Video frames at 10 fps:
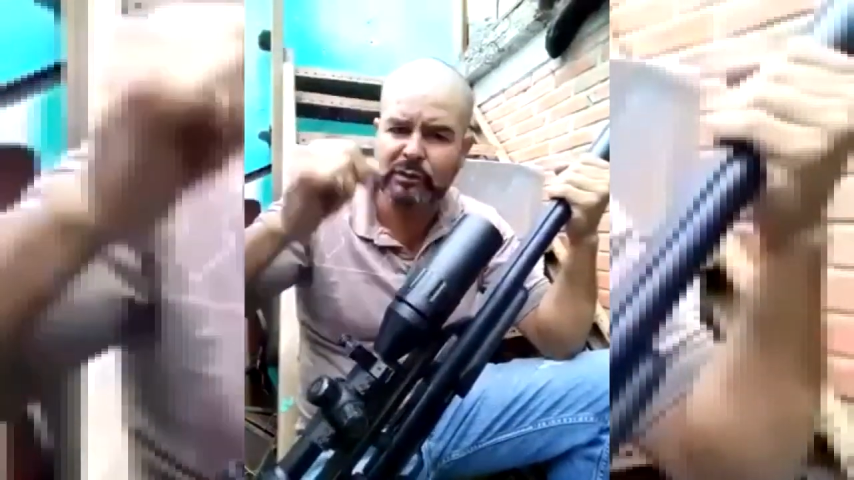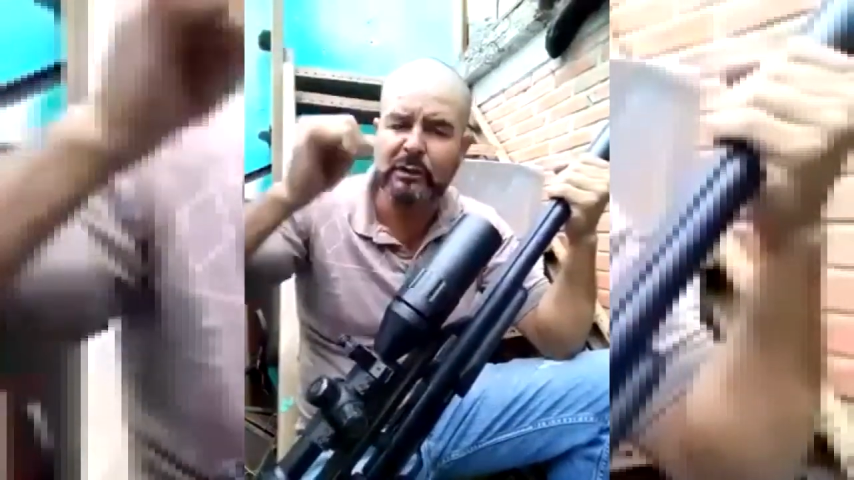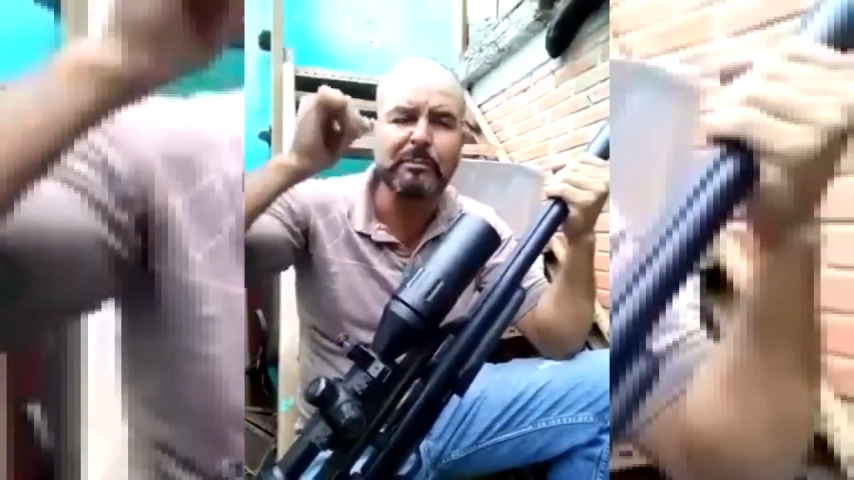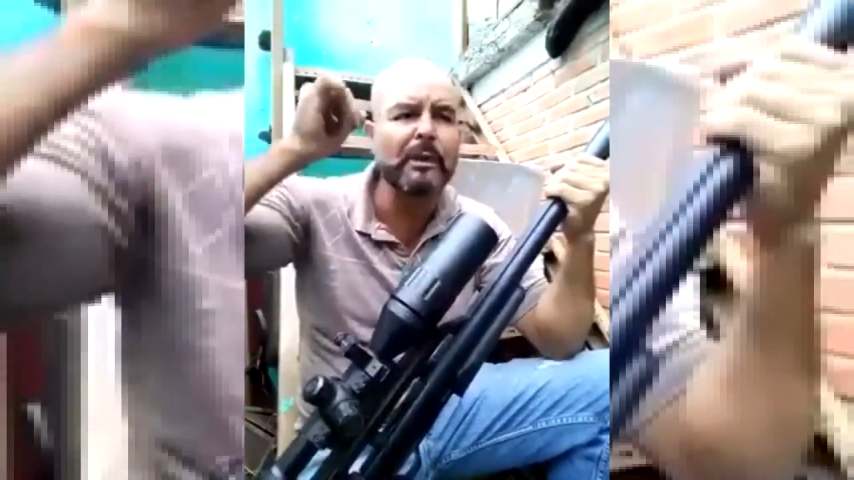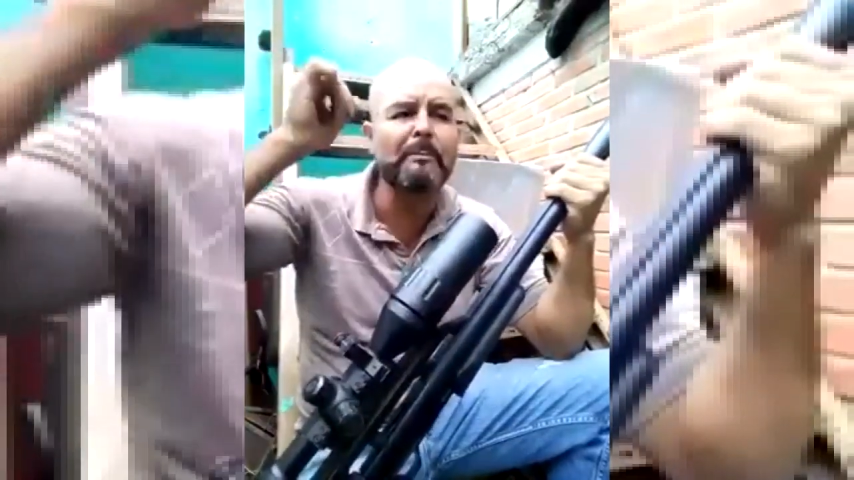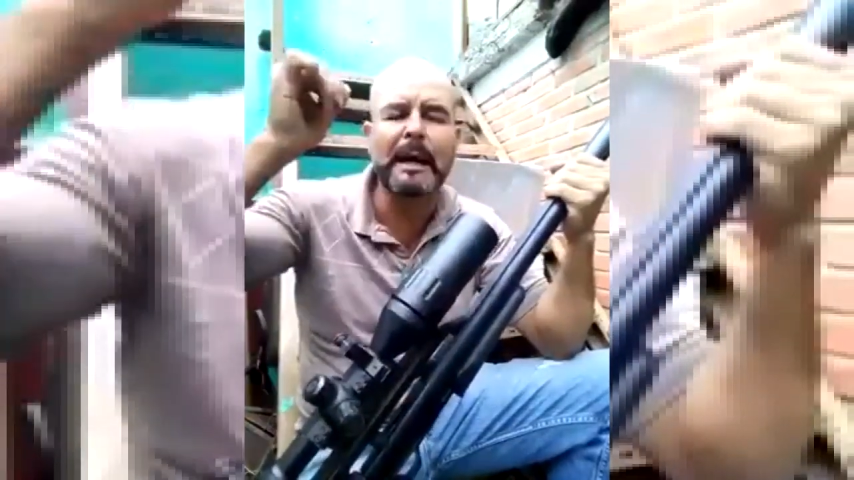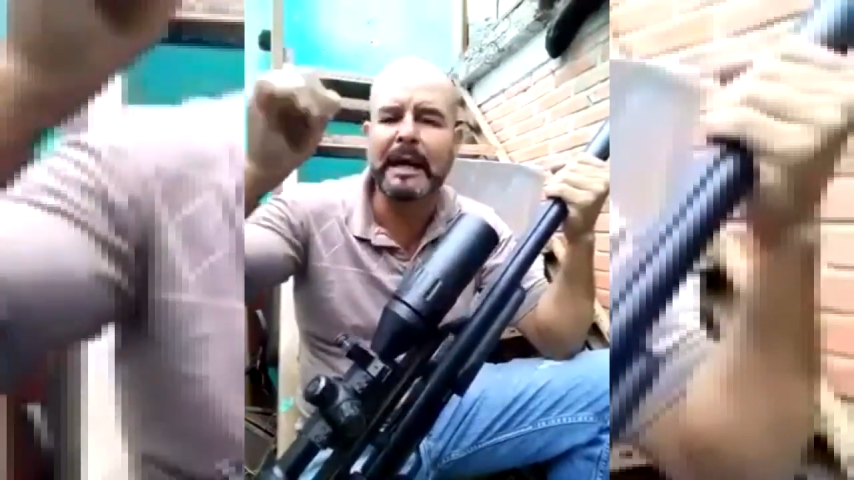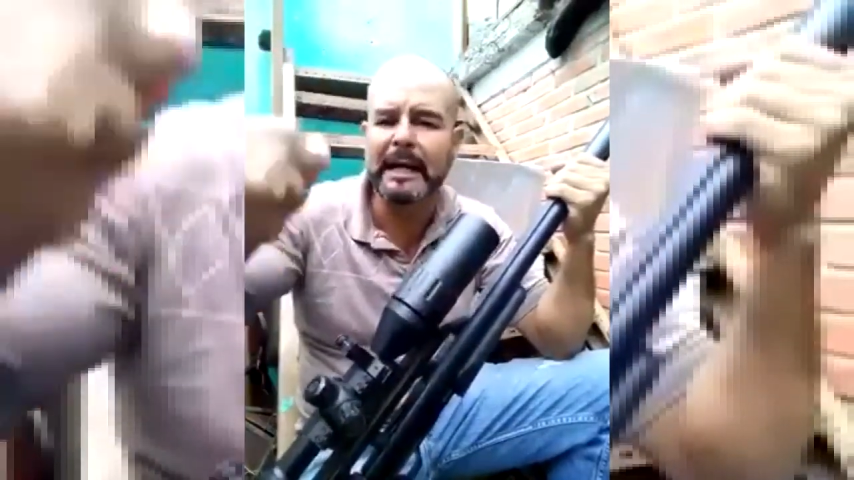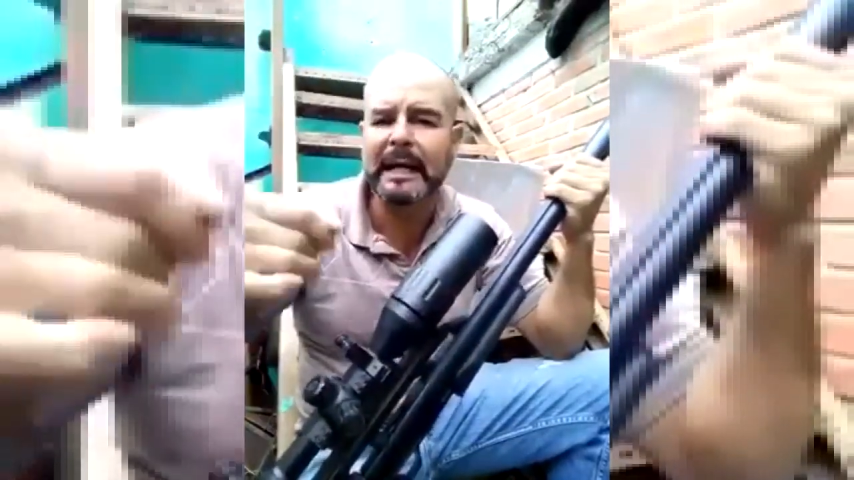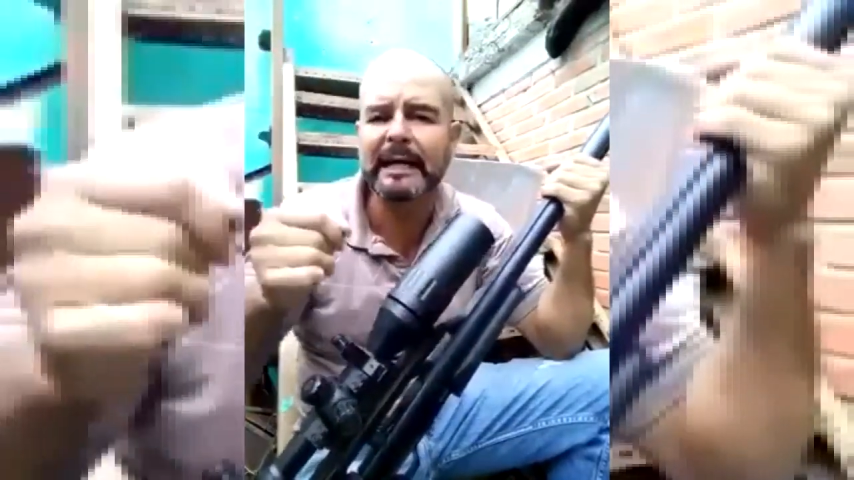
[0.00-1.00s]
usted puede
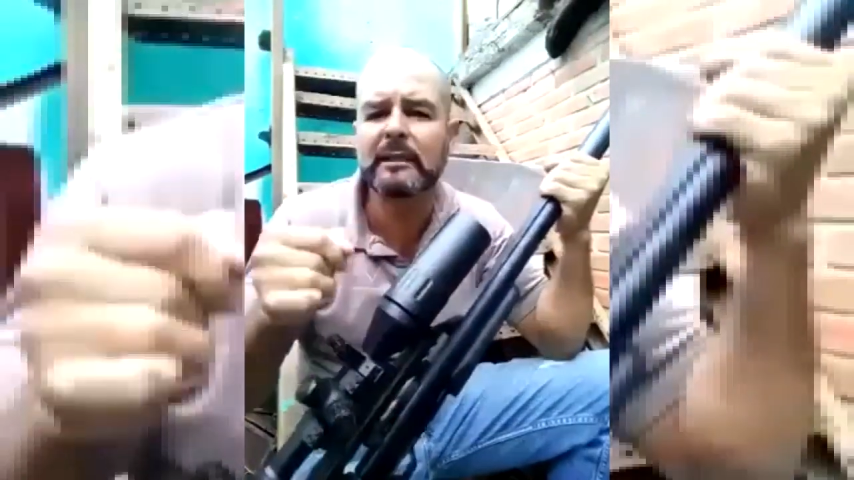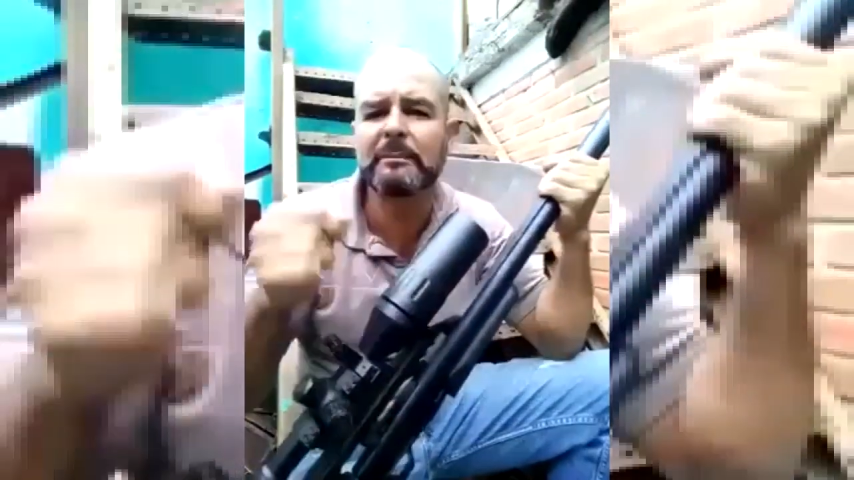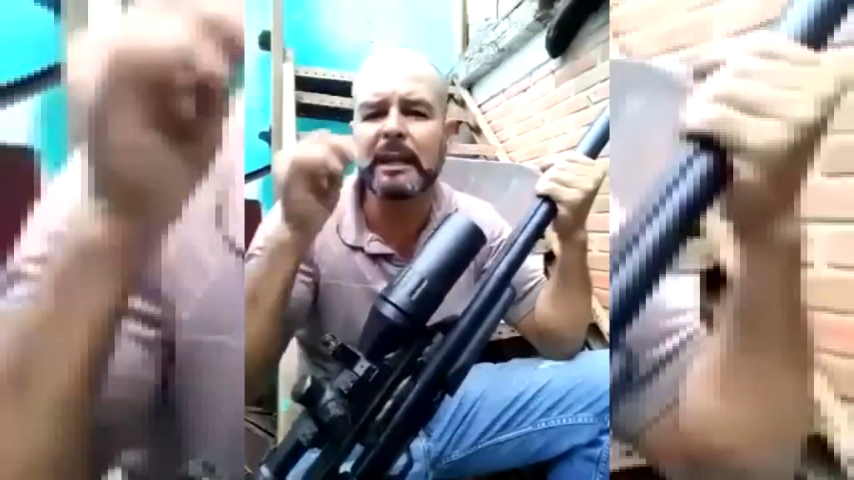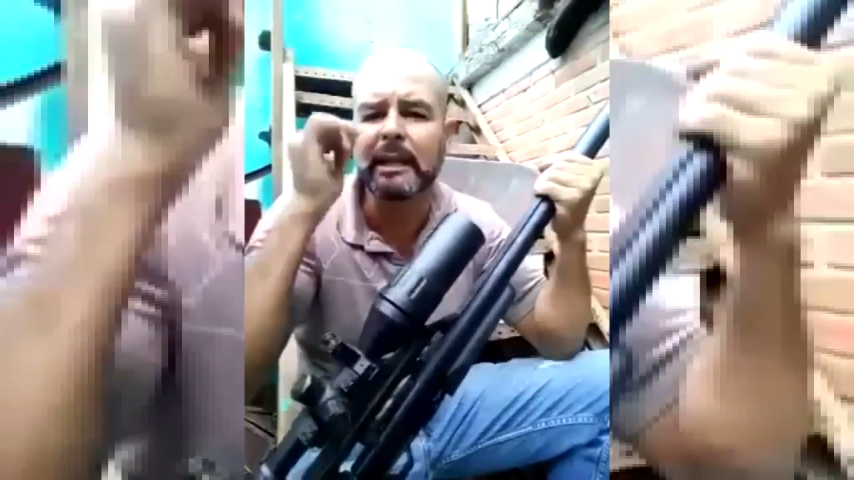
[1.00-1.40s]
pagarle a gente para